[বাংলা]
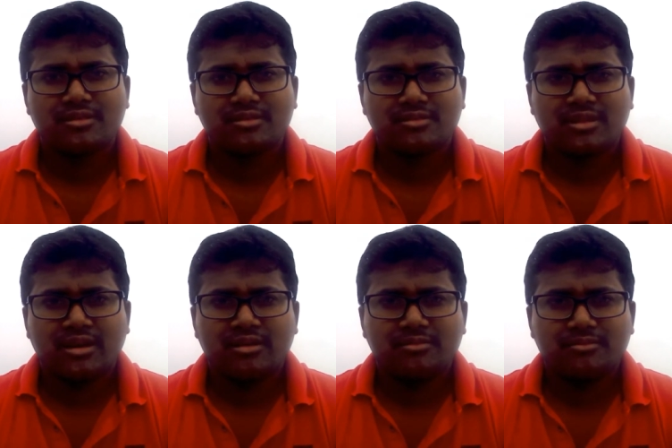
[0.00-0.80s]
তার
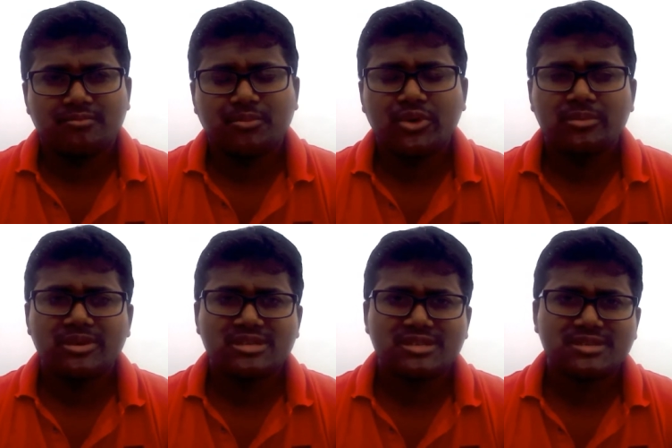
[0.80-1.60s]
পরিবেশ
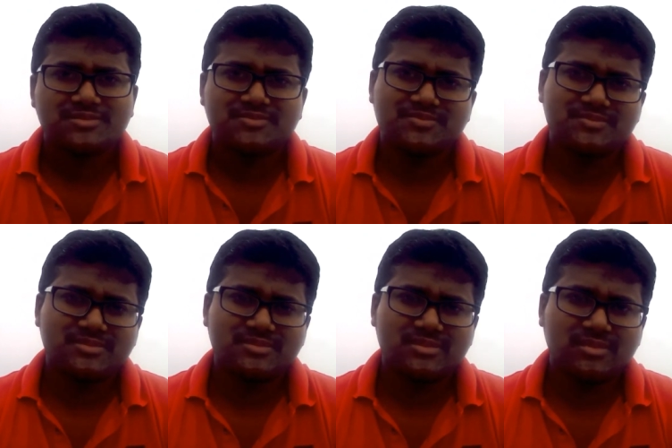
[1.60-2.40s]

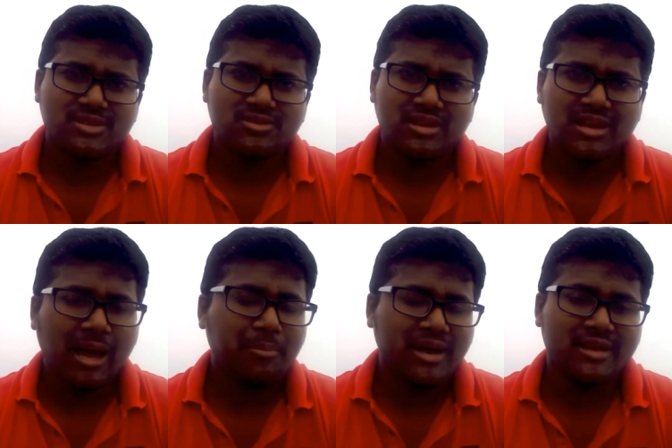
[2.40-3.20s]
আসলে খাপ
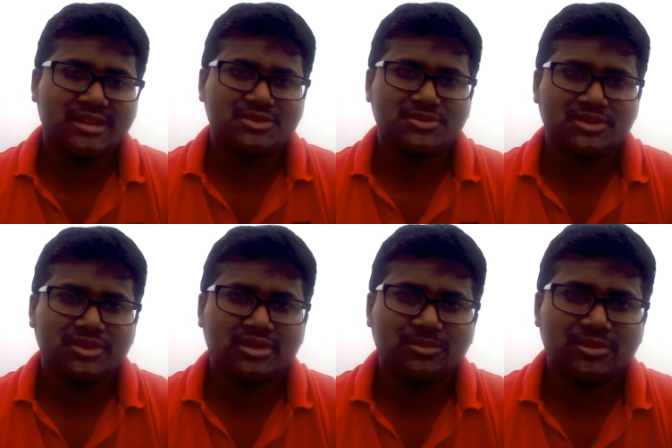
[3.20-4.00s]
খায় না সত্যি কথা
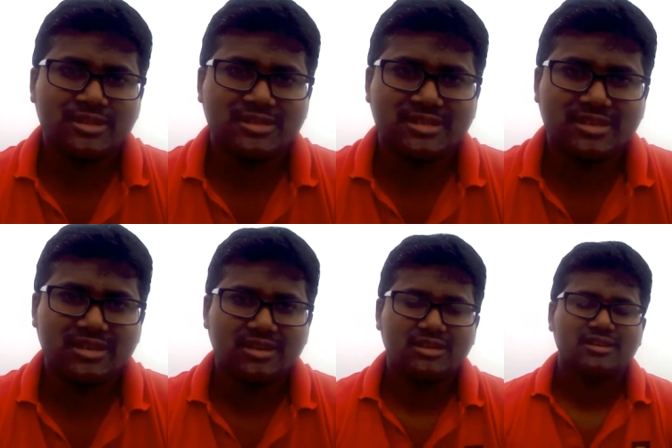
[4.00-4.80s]
বলতে যেটা
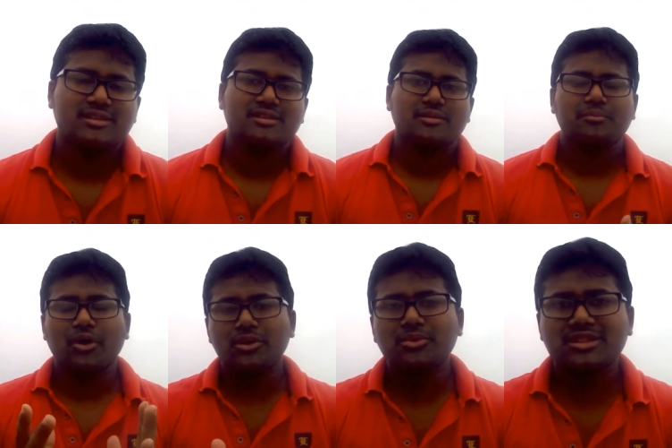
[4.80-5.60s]

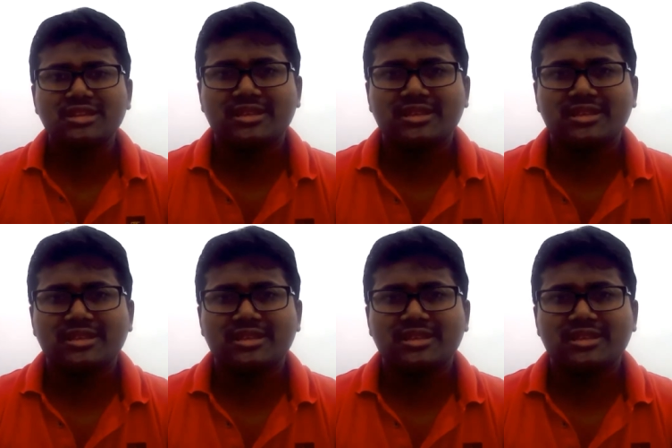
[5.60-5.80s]
পরবর্তীতে